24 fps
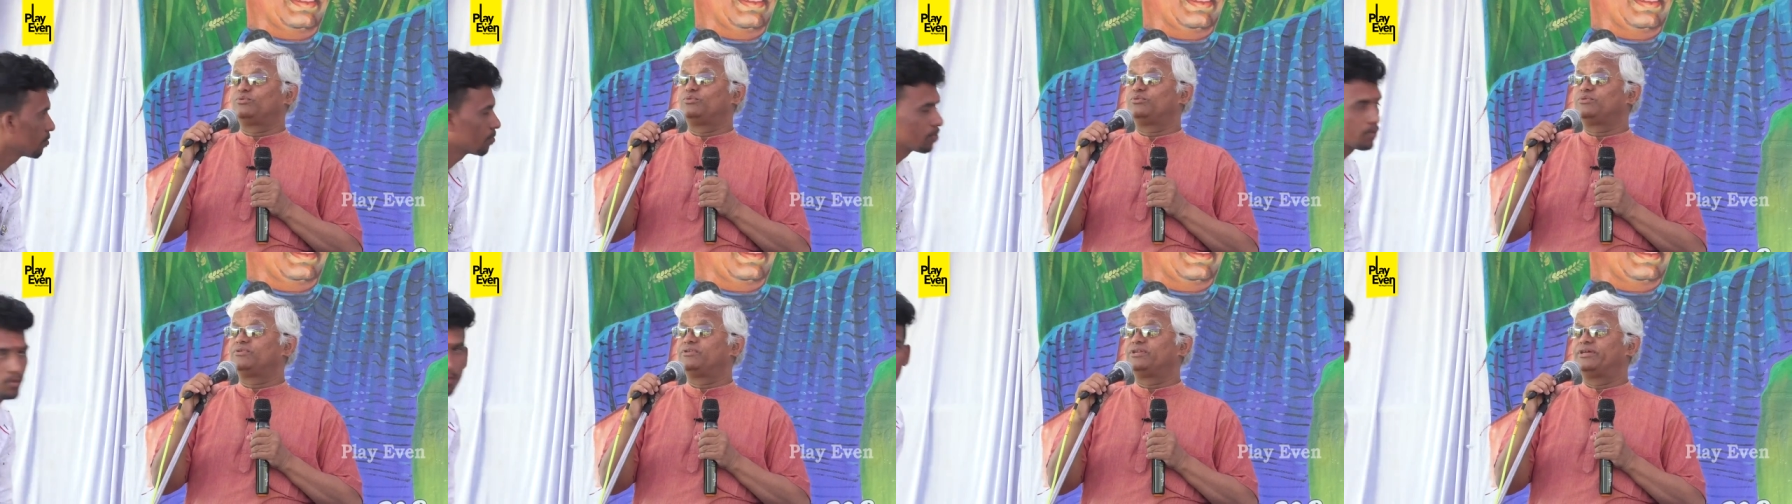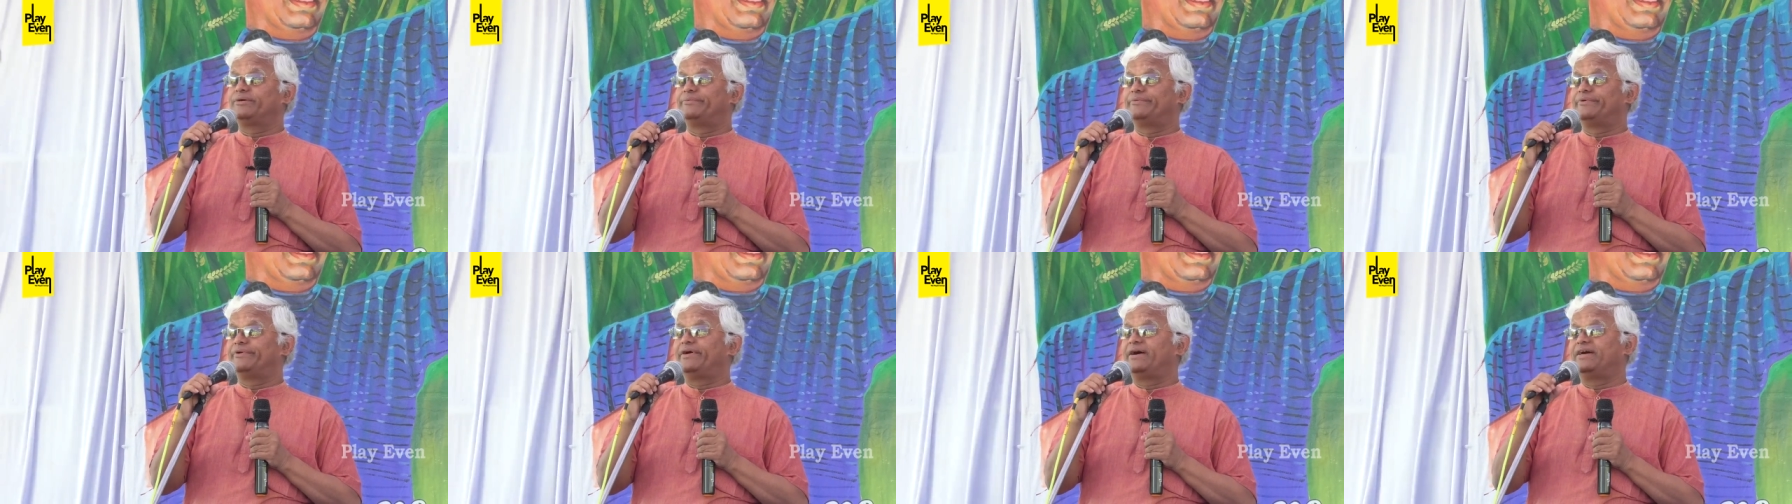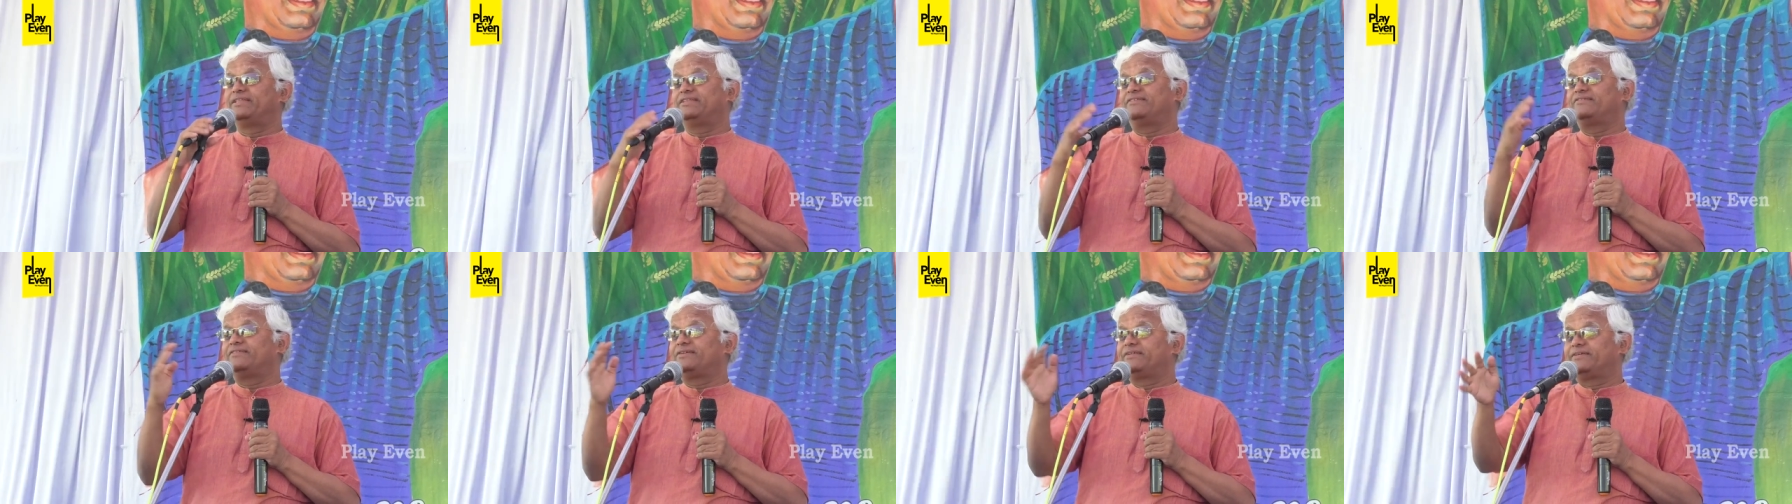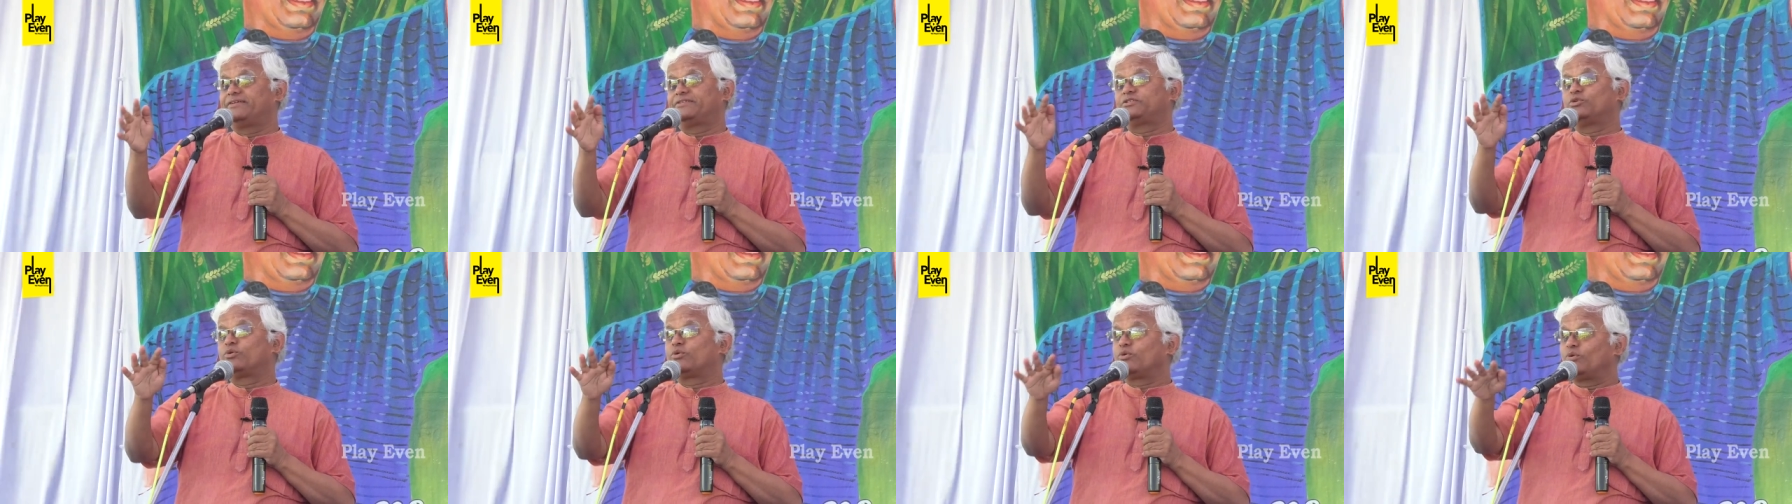ఉంటున్నాము అది వేరే
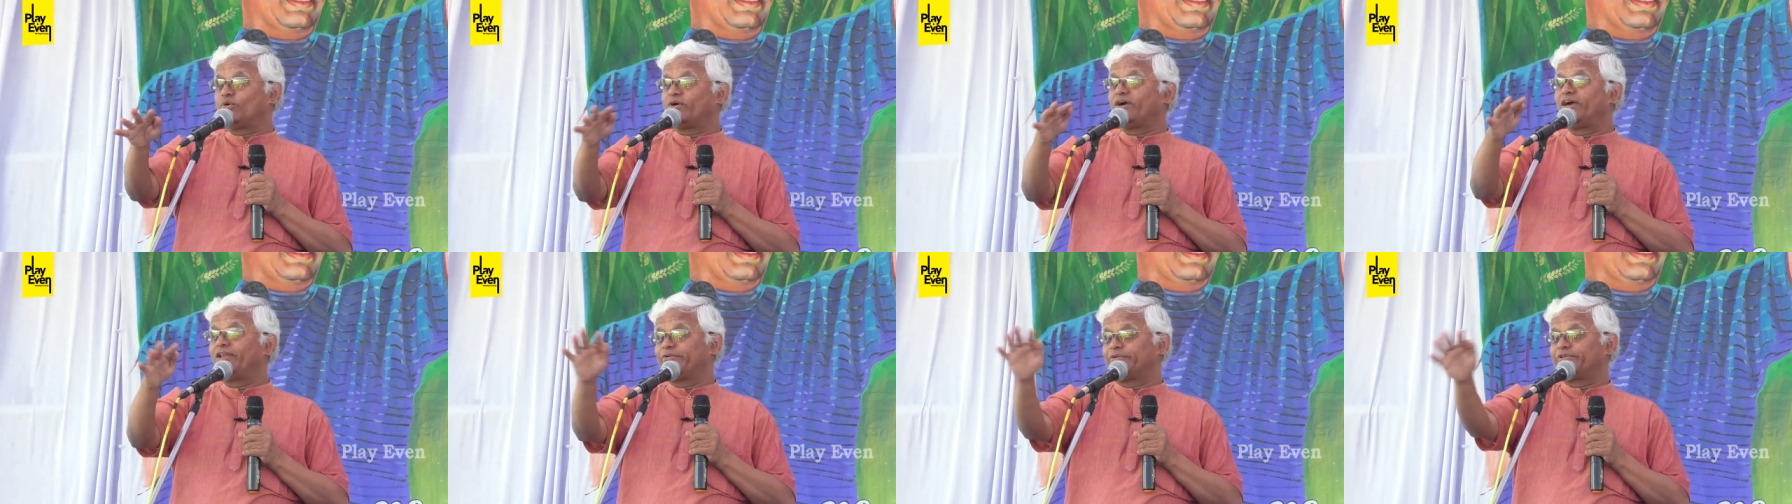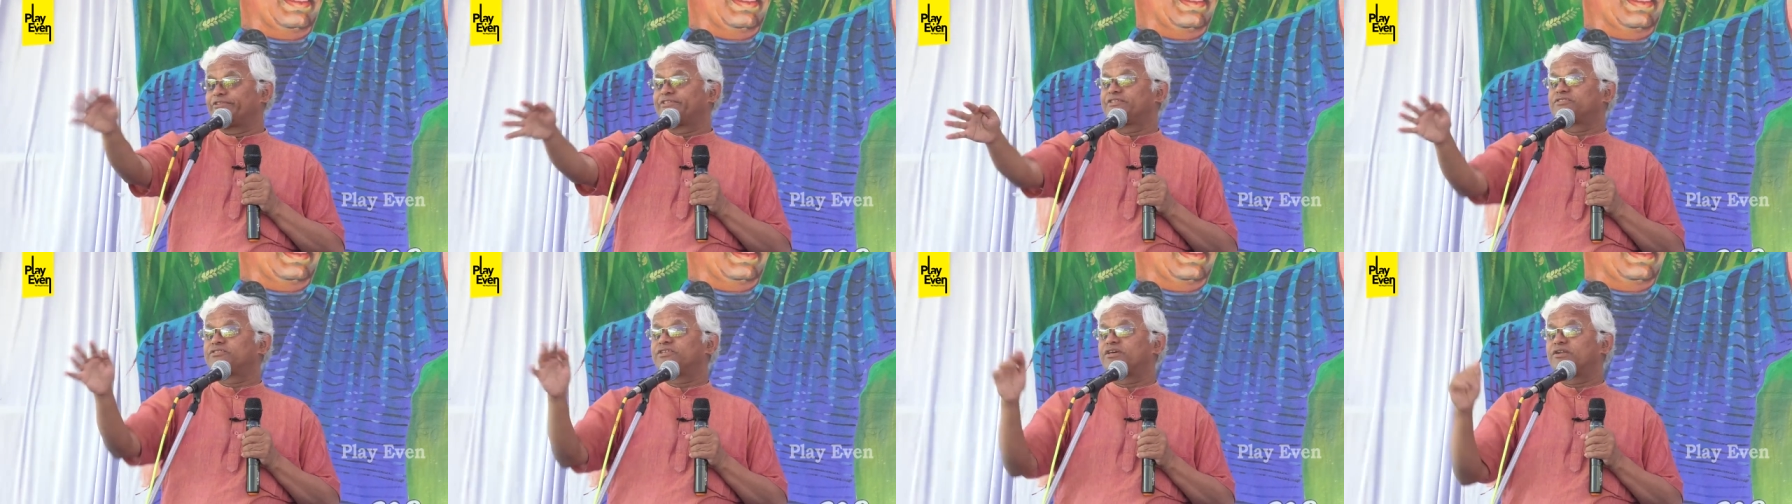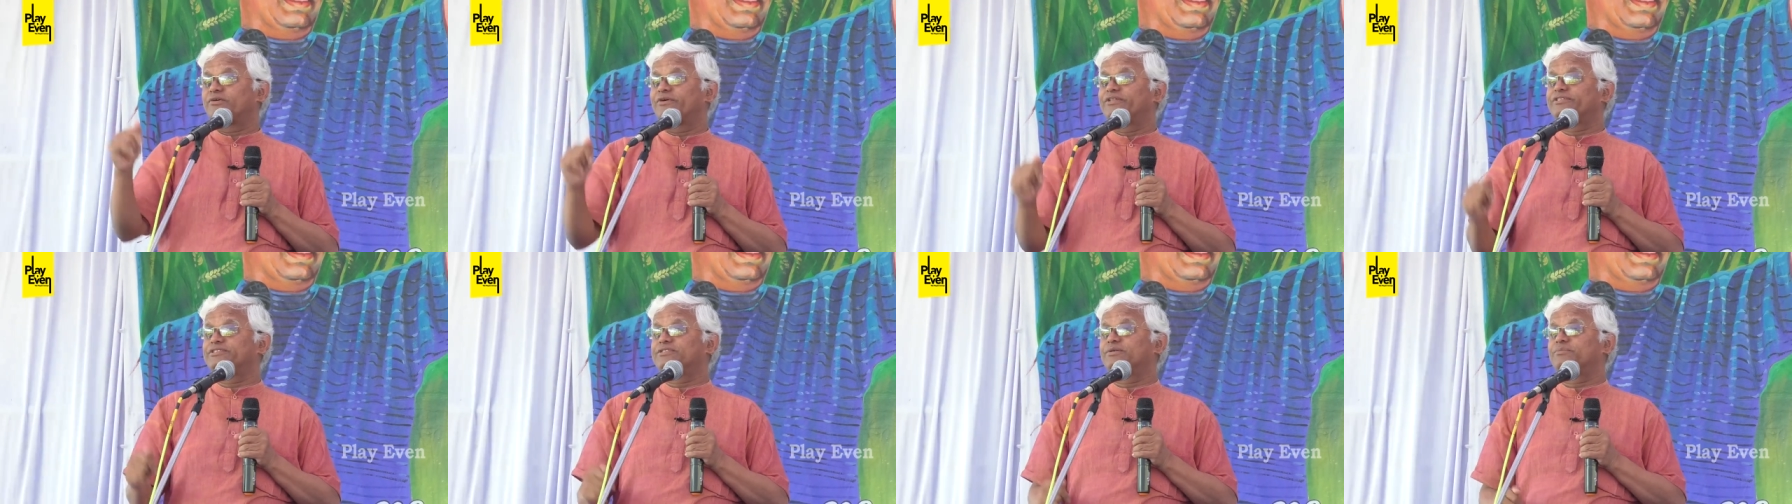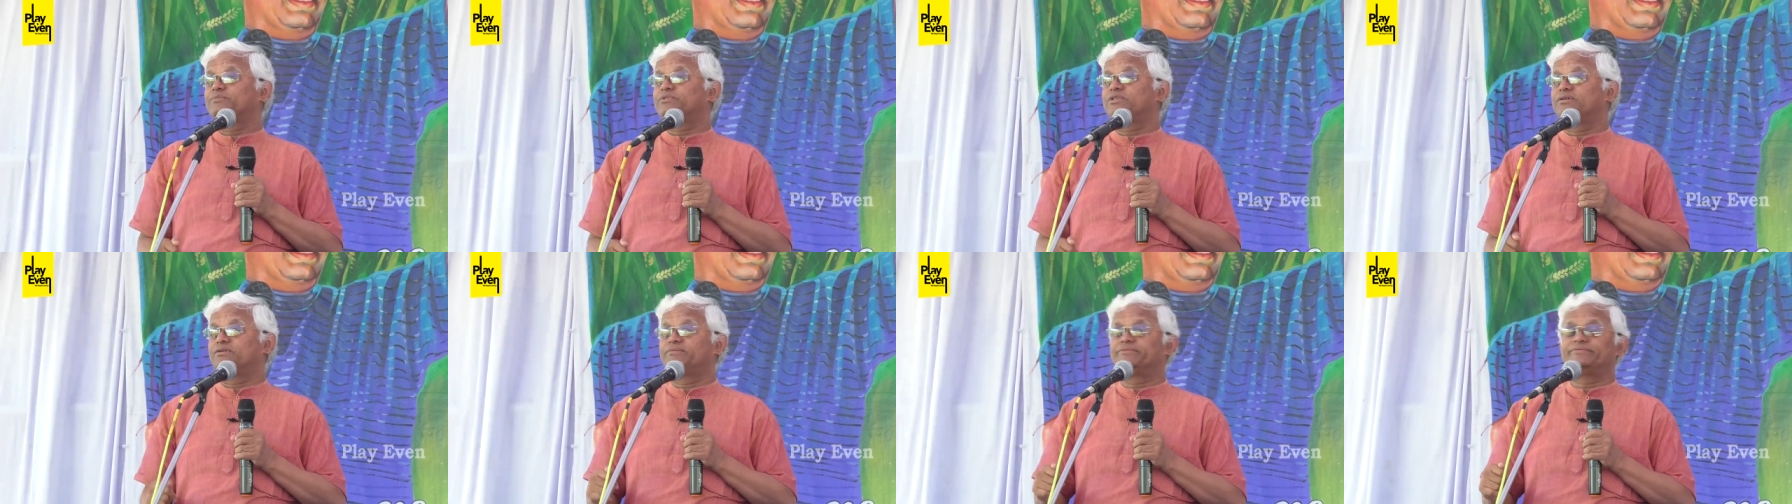విషయం రోగాల గురించి తర్వాత
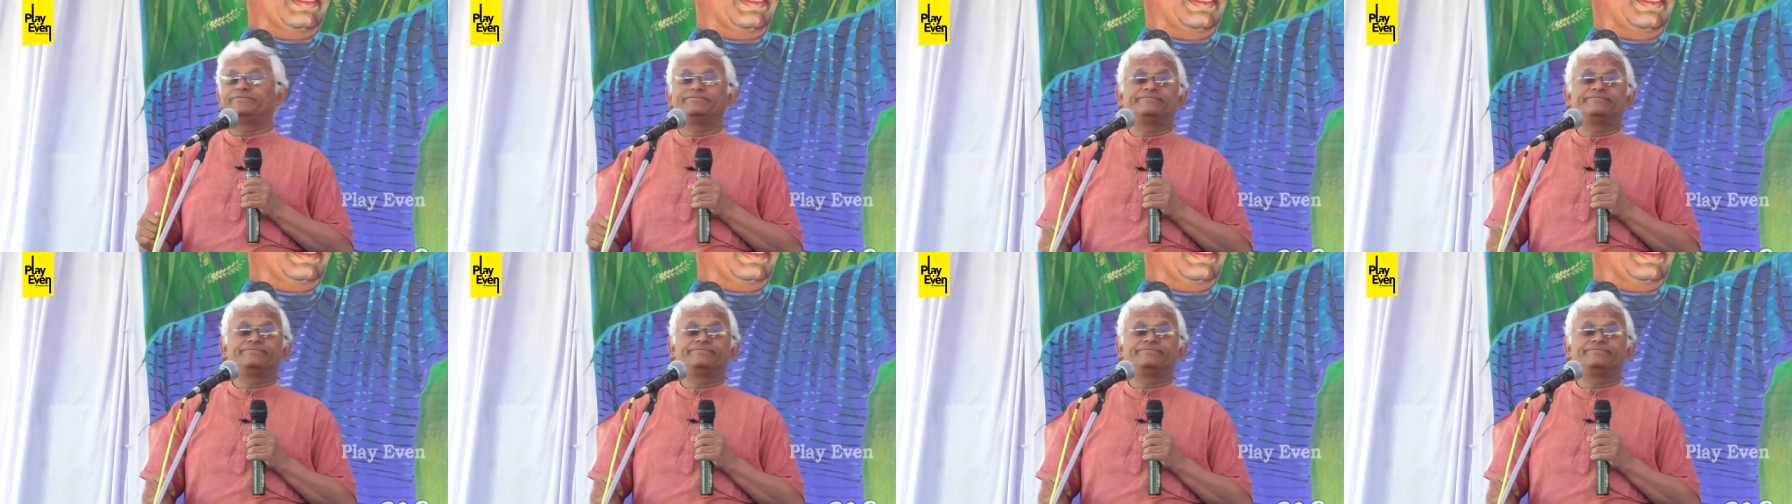చెప్తాను